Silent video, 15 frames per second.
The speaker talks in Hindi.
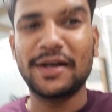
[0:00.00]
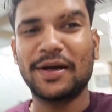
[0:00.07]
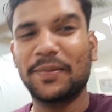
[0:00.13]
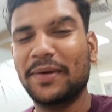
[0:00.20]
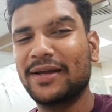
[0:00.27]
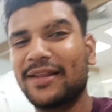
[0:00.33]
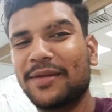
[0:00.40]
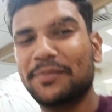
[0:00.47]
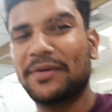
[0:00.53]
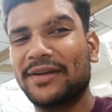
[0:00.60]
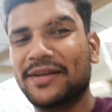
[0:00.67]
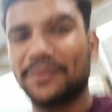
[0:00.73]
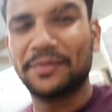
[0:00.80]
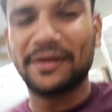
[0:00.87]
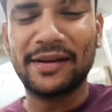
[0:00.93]
हमारे इधर
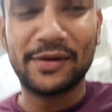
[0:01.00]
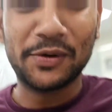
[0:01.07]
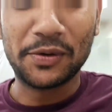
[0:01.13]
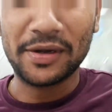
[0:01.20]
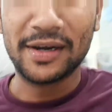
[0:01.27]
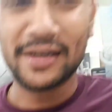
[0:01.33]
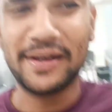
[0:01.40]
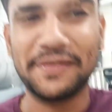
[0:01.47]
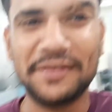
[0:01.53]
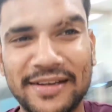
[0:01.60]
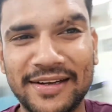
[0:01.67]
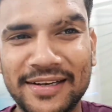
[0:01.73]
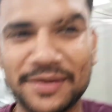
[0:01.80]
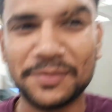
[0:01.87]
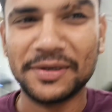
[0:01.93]
बढ़िया ब्रेक हो गया
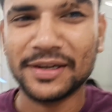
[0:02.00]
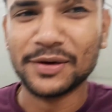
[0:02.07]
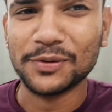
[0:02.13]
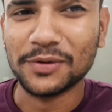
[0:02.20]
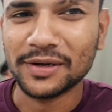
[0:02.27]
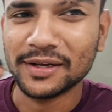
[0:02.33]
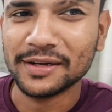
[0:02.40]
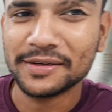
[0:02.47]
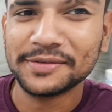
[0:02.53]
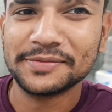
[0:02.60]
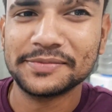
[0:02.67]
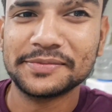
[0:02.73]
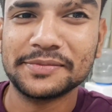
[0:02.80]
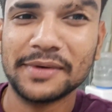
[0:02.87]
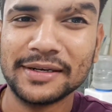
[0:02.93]
कैफेटेरिया में डन हो गया
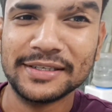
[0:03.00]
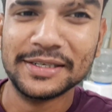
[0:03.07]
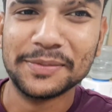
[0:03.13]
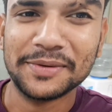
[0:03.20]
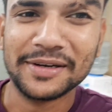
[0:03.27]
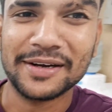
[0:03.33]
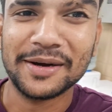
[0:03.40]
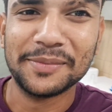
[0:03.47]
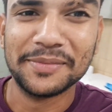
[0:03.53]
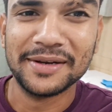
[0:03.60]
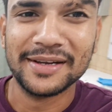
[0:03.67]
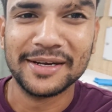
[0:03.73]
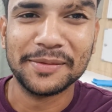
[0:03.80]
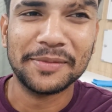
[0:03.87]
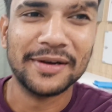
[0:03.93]
भाई जी अपने काम में
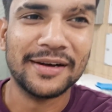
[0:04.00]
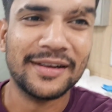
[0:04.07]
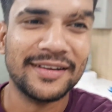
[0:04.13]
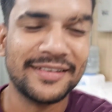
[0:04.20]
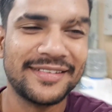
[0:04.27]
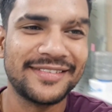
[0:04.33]
लगे पड़ा है